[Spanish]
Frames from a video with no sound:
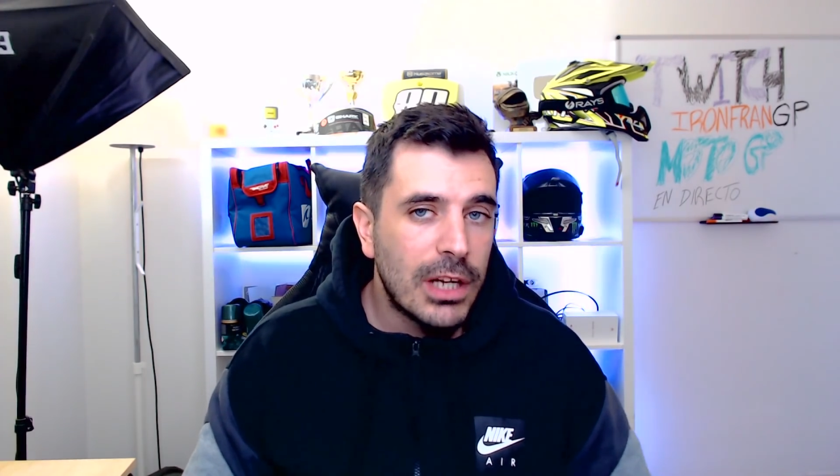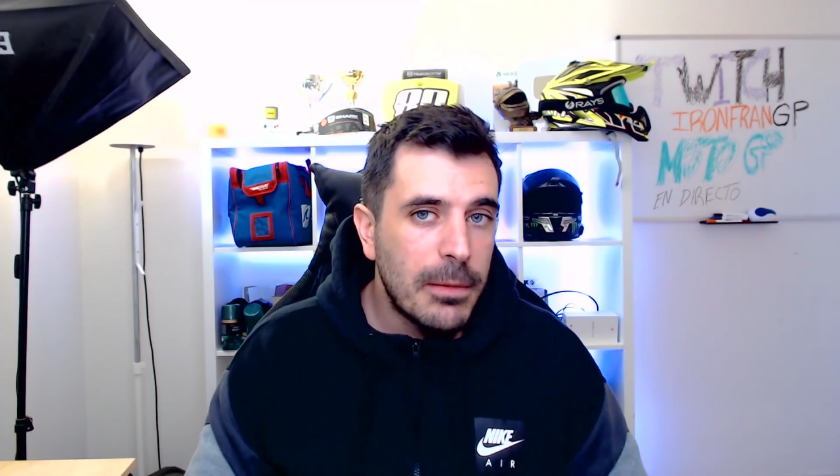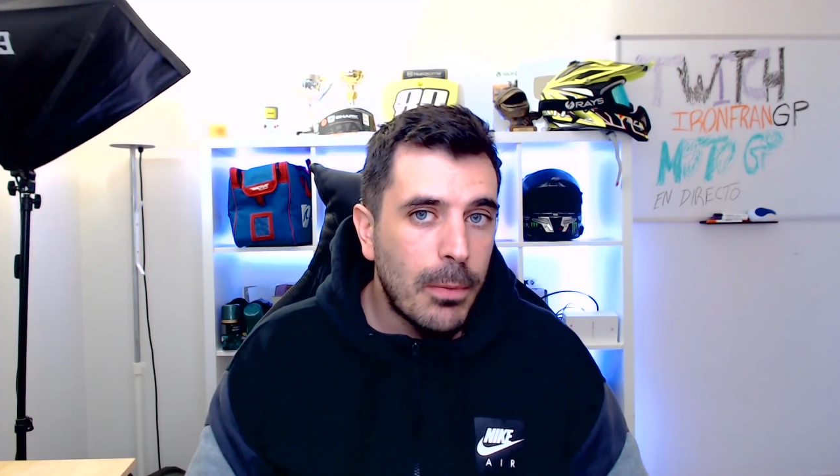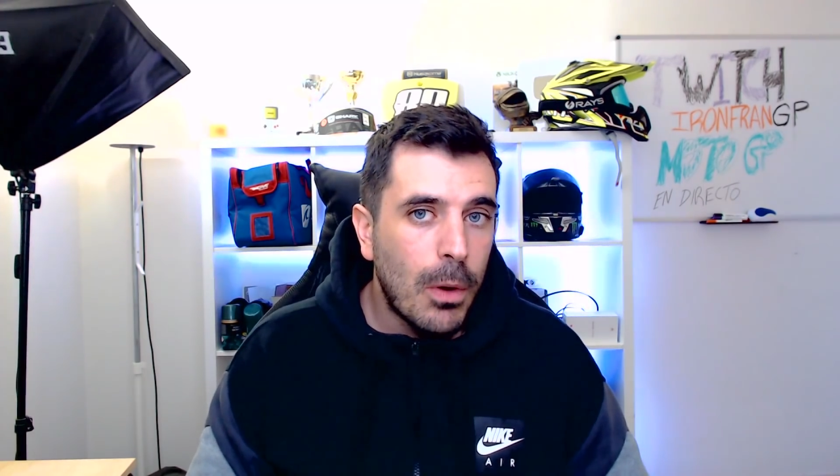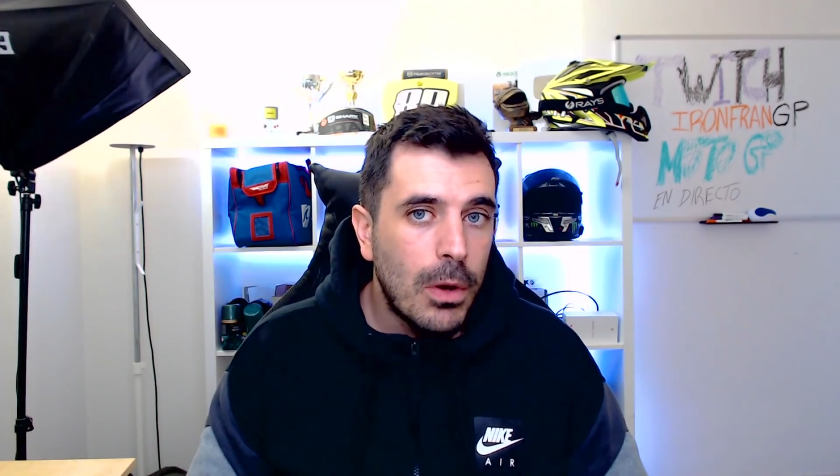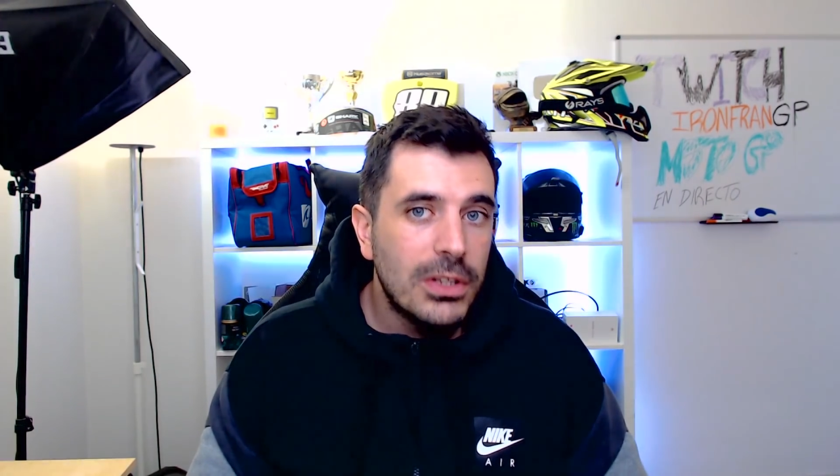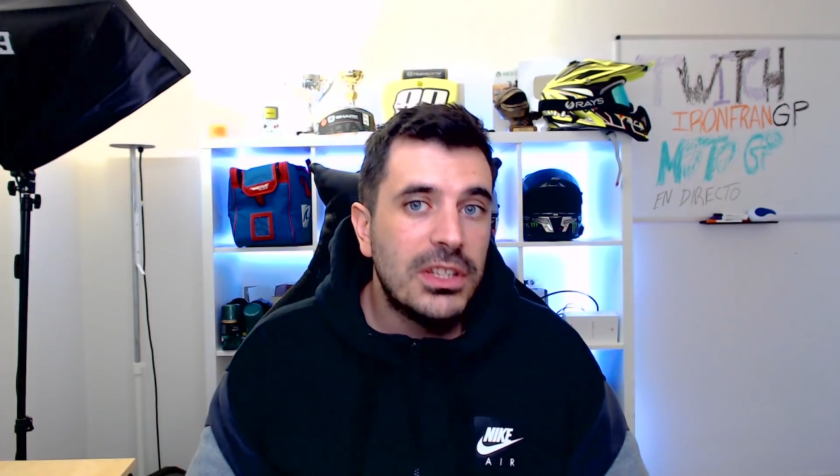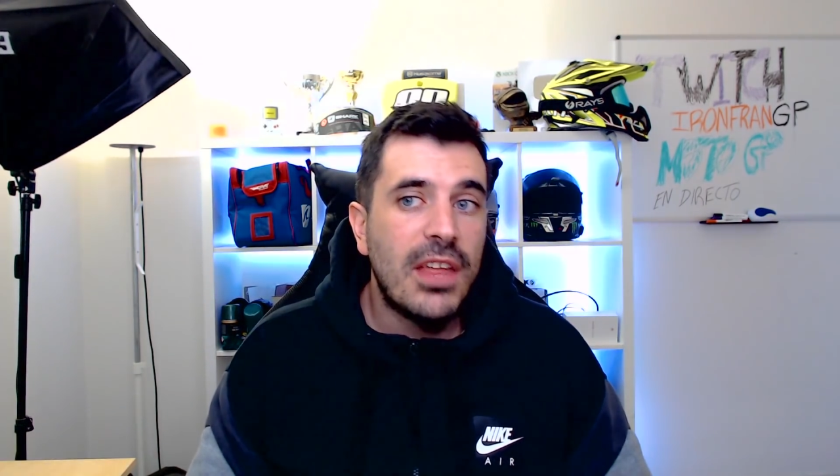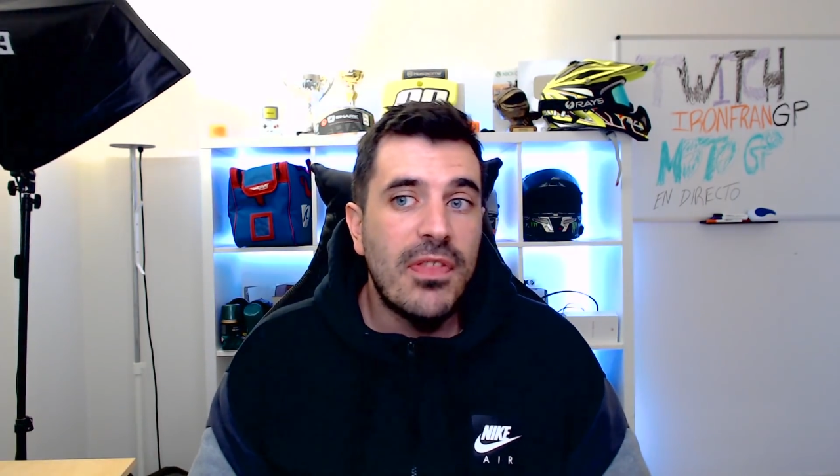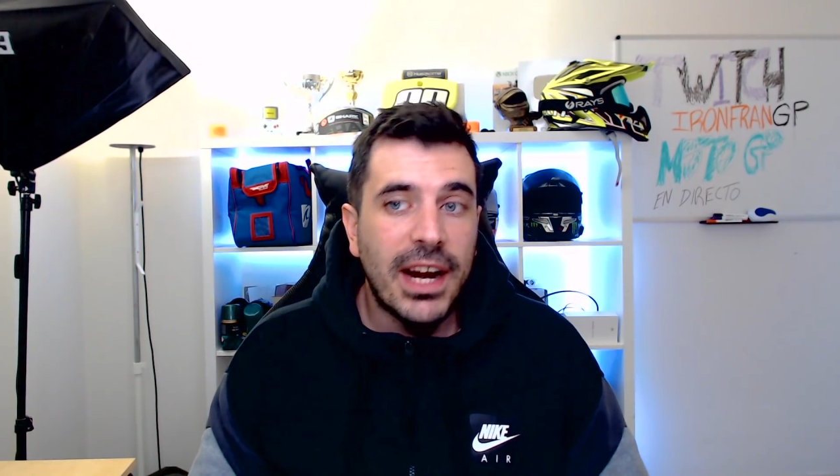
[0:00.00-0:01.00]
equipo,
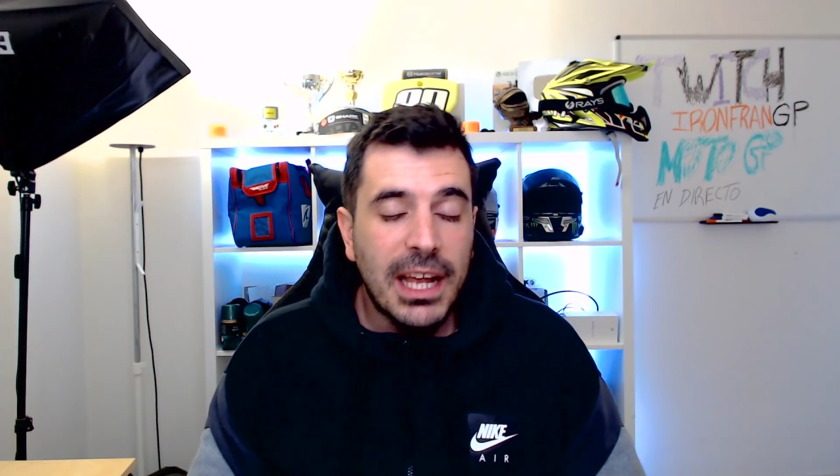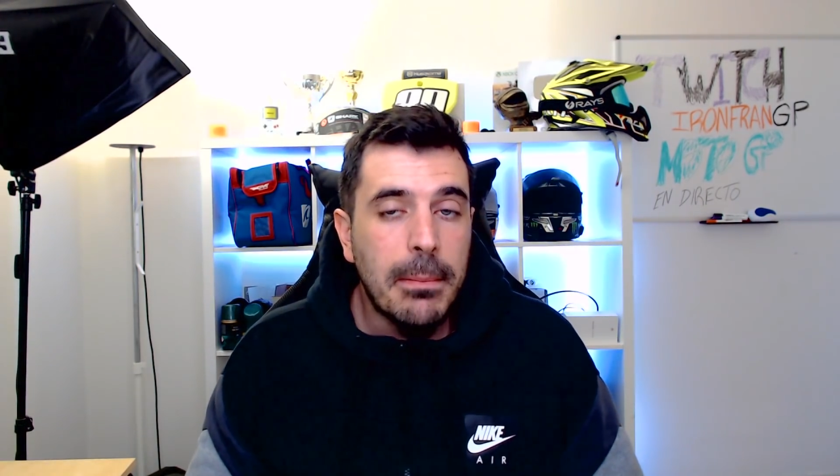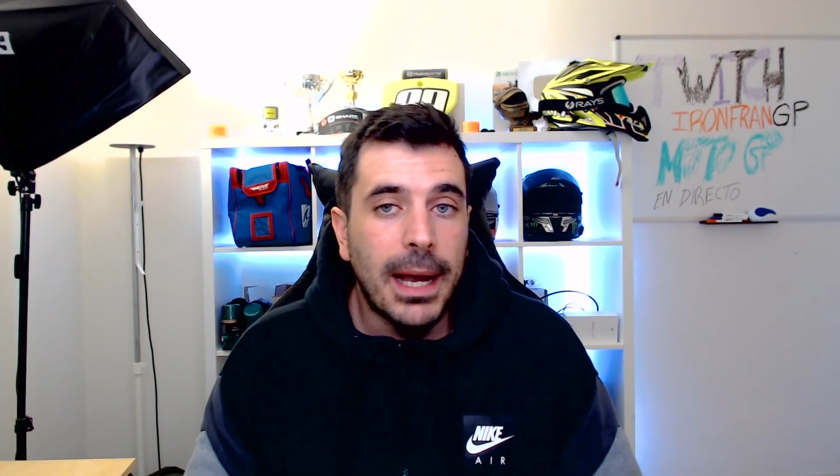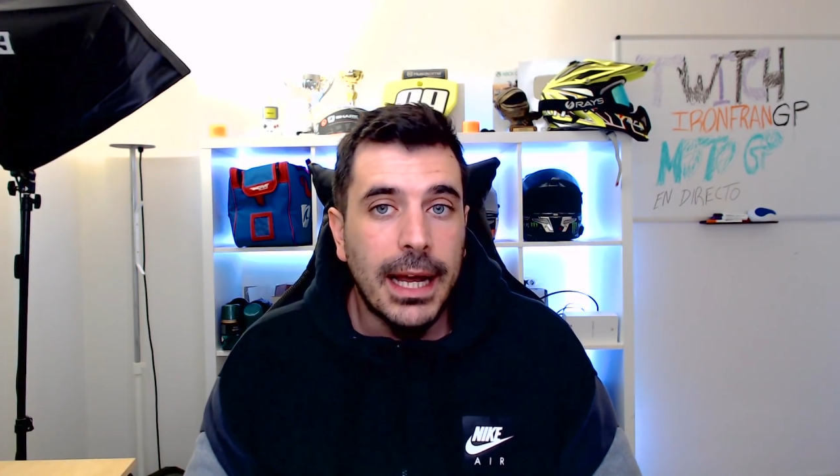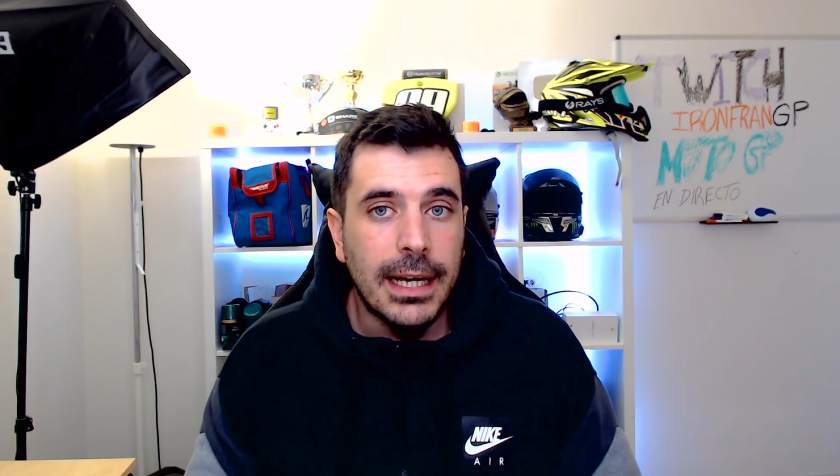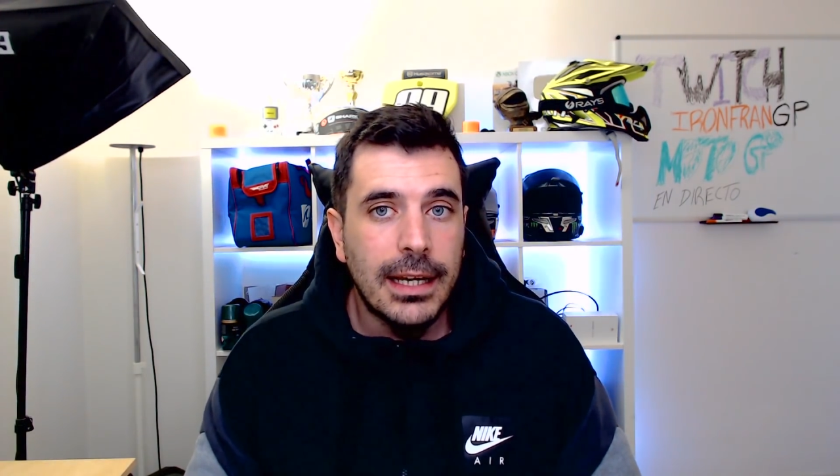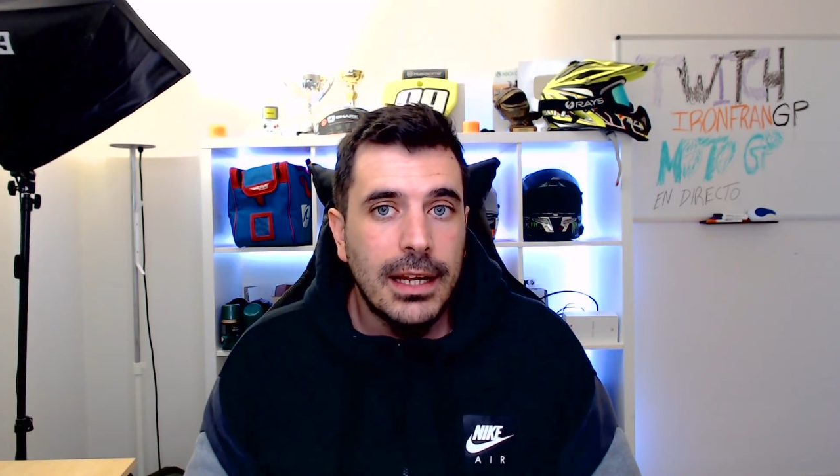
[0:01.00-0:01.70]
tendrá que pagar.